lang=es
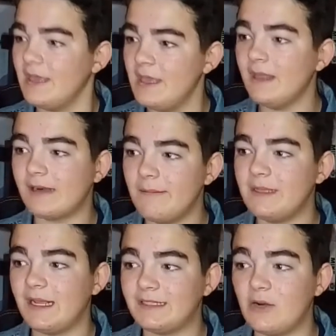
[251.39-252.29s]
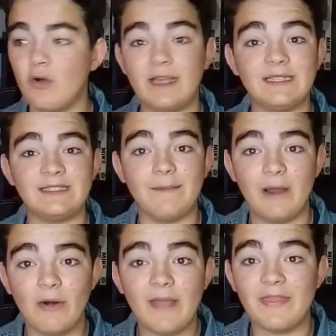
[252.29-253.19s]
y realmente que es algo que se
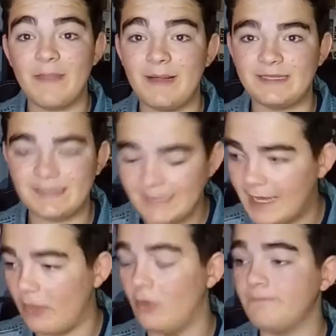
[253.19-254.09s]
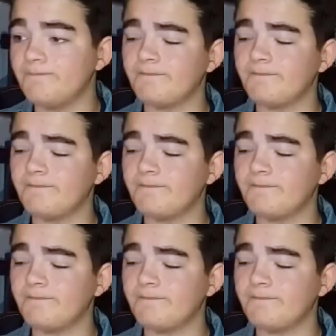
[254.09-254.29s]
valora demasiado.